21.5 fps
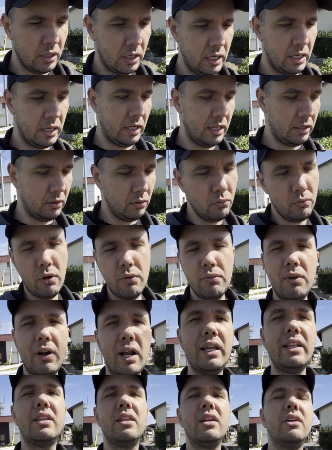é, não vou
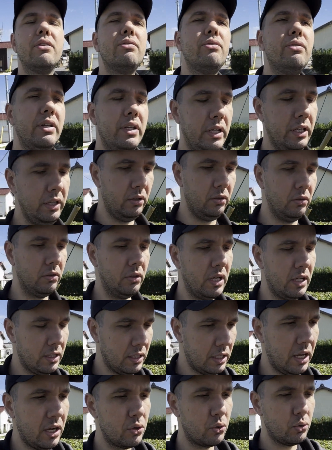falar interferido,
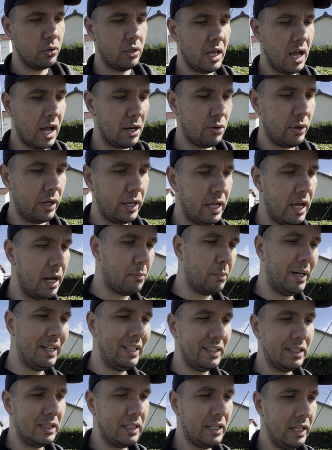né? Tem ajudado aí a
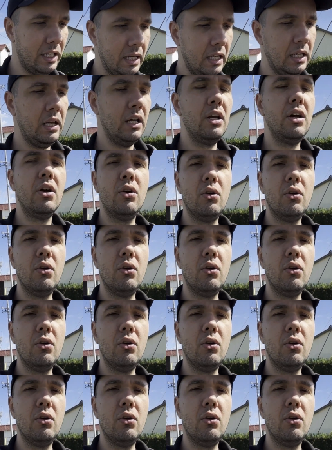manter